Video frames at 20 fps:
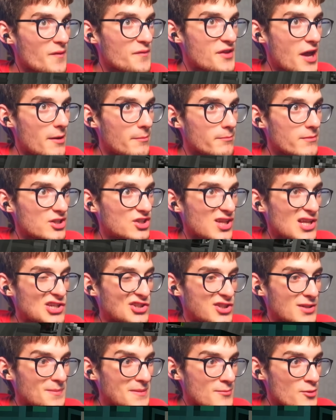an ne yapmaya
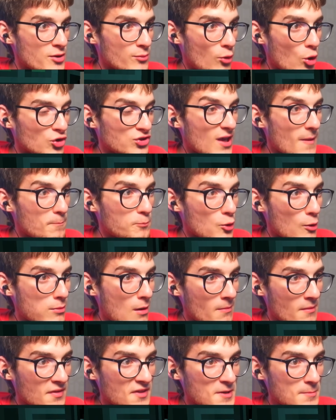çalıştığını bilmiyorum. O yüzden
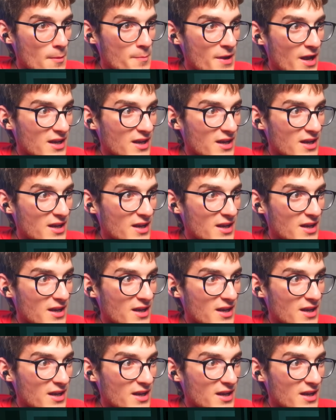problem nedir Bobby